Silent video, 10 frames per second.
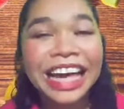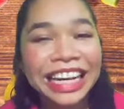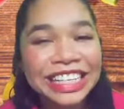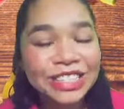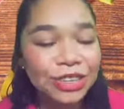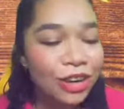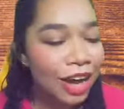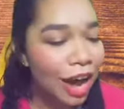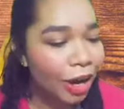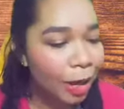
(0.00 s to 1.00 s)
¿Listo?
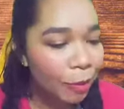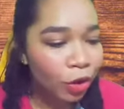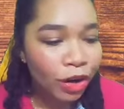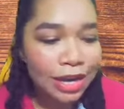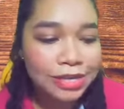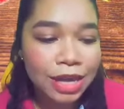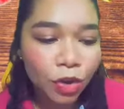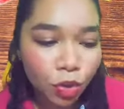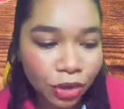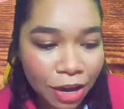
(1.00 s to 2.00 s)
Ahora vamos con la
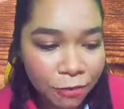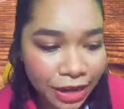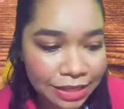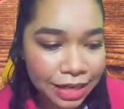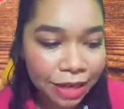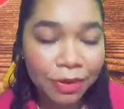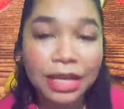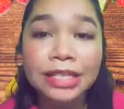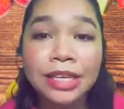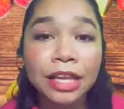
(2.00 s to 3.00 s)
segunda frase que
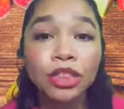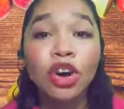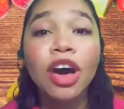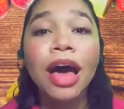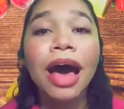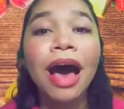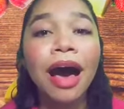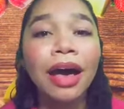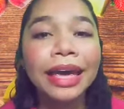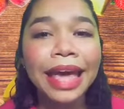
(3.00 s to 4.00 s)
viene siendo
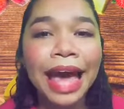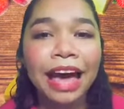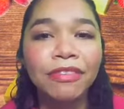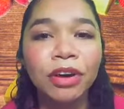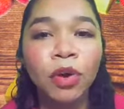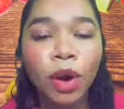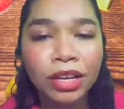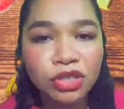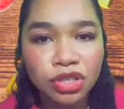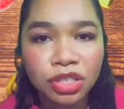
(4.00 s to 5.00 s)
I have a
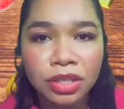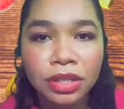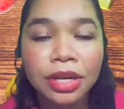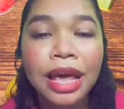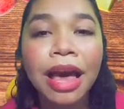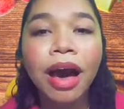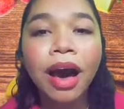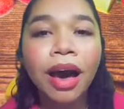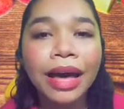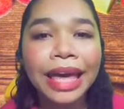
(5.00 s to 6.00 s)
question.
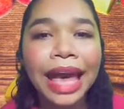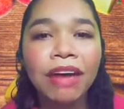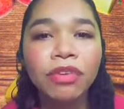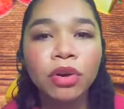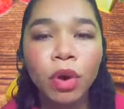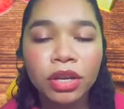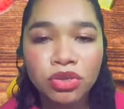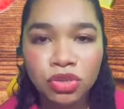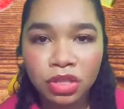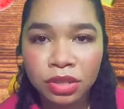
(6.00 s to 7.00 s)
I have a
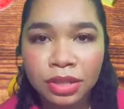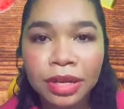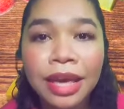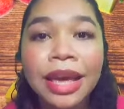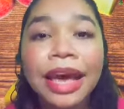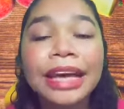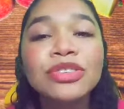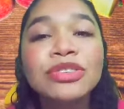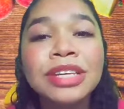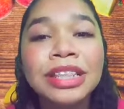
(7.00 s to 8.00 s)
question.
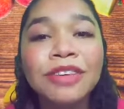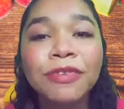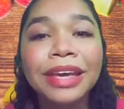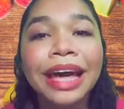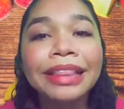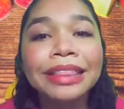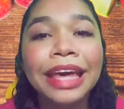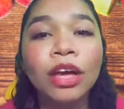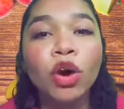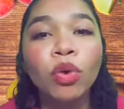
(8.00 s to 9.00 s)
Eso significa
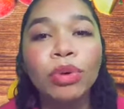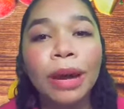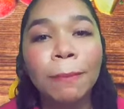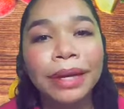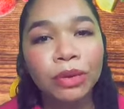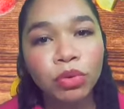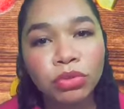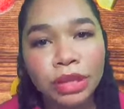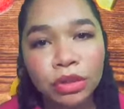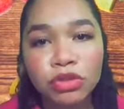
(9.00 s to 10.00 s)
tengo una
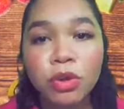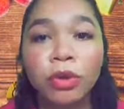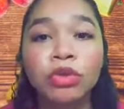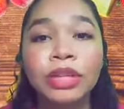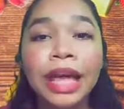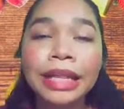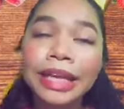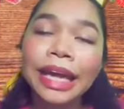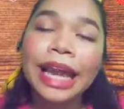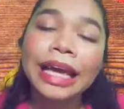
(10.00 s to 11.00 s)
pregunta. Entonces, cuando ustedes
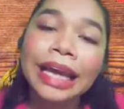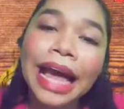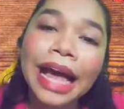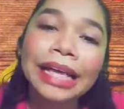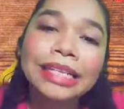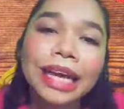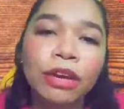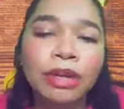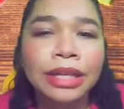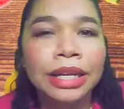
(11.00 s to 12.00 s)
estén en la clase, que
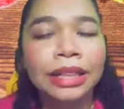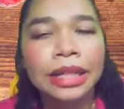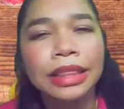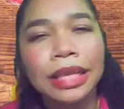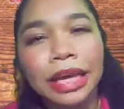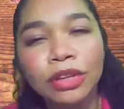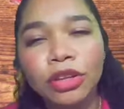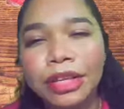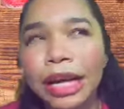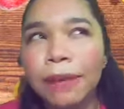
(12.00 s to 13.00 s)
no estén entendiendo
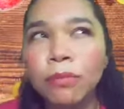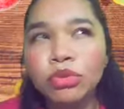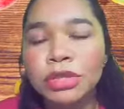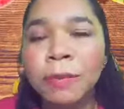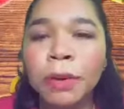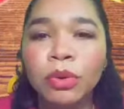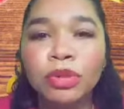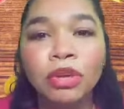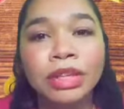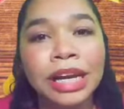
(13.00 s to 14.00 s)
y tengan muchas
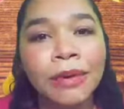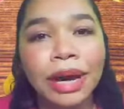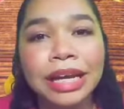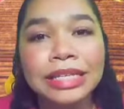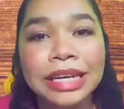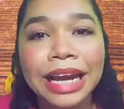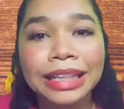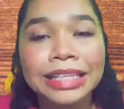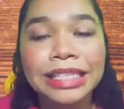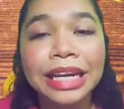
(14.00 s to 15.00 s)
preguntas, ustedes le van a decir a
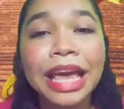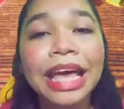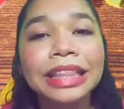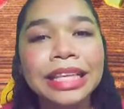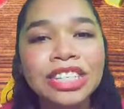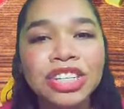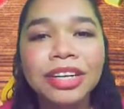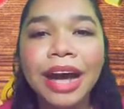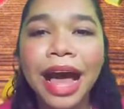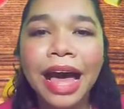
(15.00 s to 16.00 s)
la teacher,
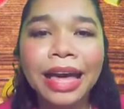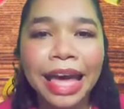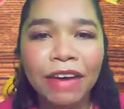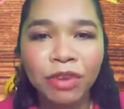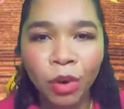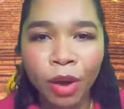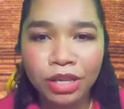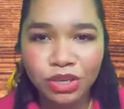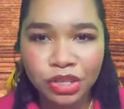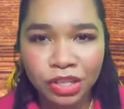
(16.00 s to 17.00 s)
teacher, I have a
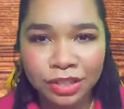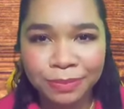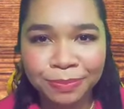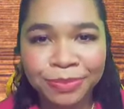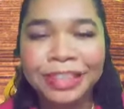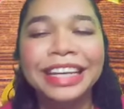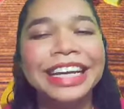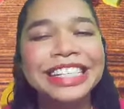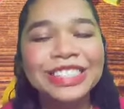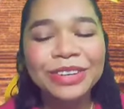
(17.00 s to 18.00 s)
question.
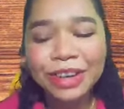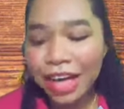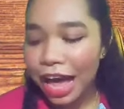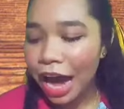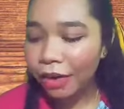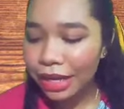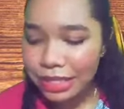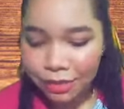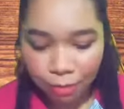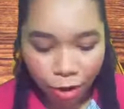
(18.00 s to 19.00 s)
¿Listo? Ahora
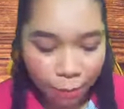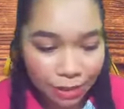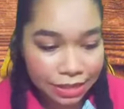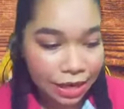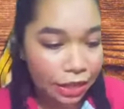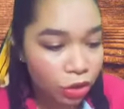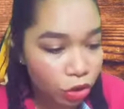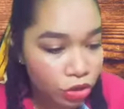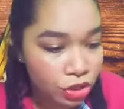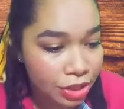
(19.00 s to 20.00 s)
sí vamos a pasar
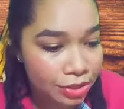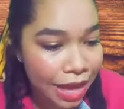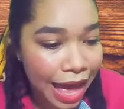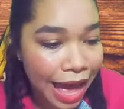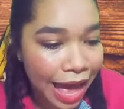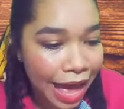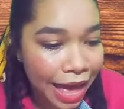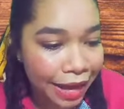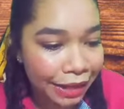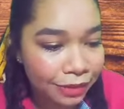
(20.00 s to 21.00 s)
entonces
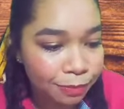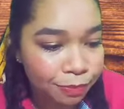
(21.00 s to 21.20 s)
a